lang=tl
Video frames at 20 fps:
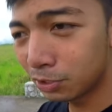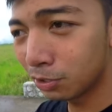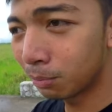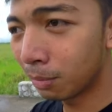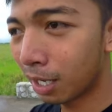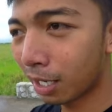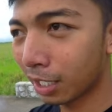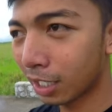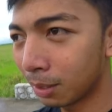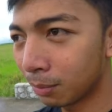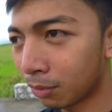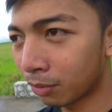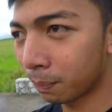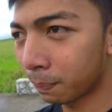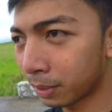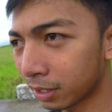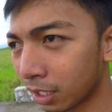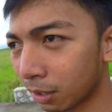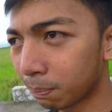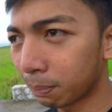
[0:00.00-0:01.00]
yung makina mo
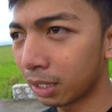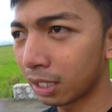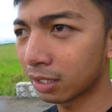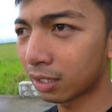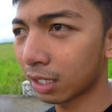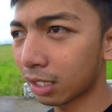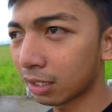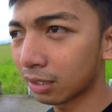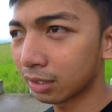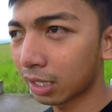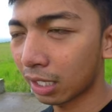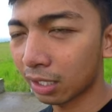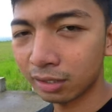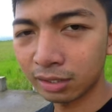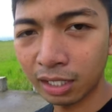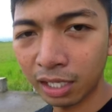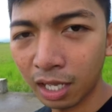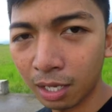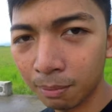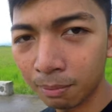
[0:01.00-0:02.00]
kapag nagpalit ka ng
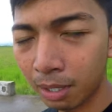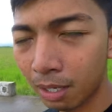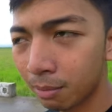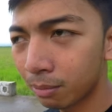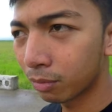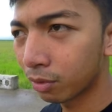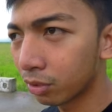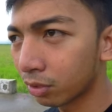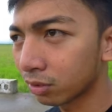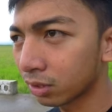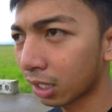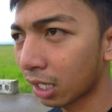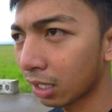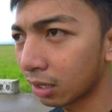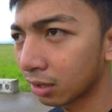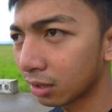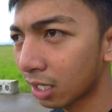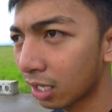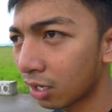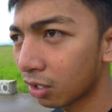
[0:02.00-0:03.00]
30mm or 30